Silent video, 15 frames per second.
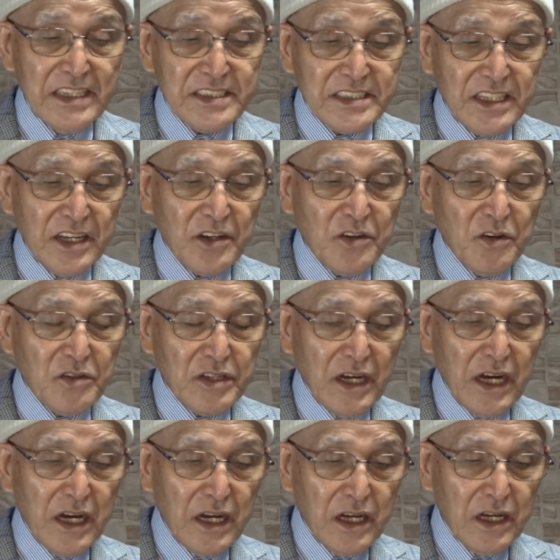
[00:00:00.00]
健康
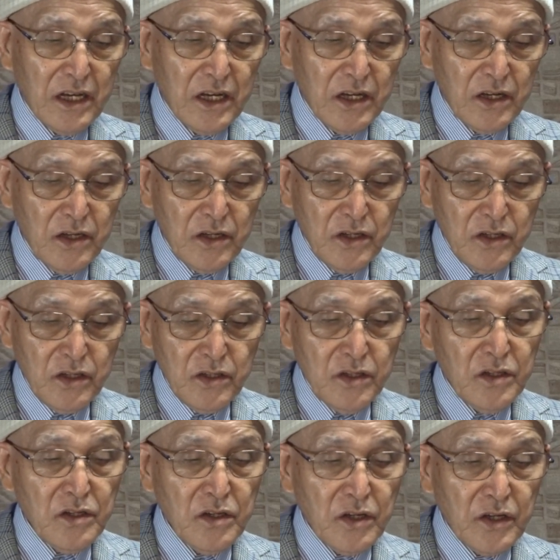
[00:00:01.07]
な、
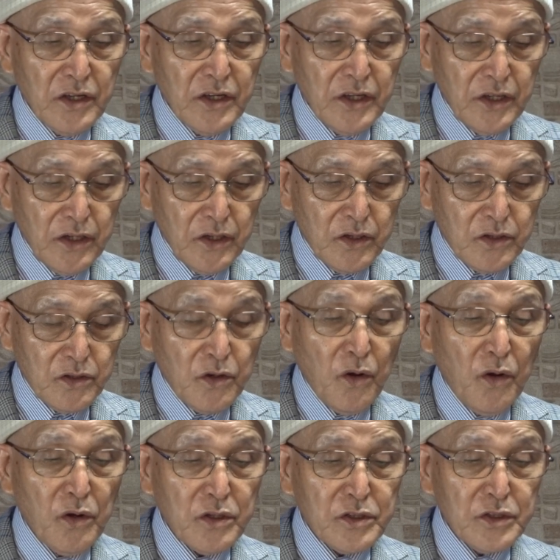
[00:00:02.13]
えー、
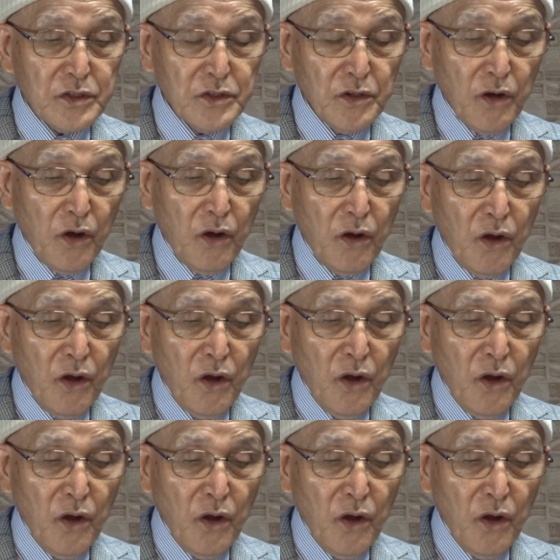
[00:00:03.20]
口腔を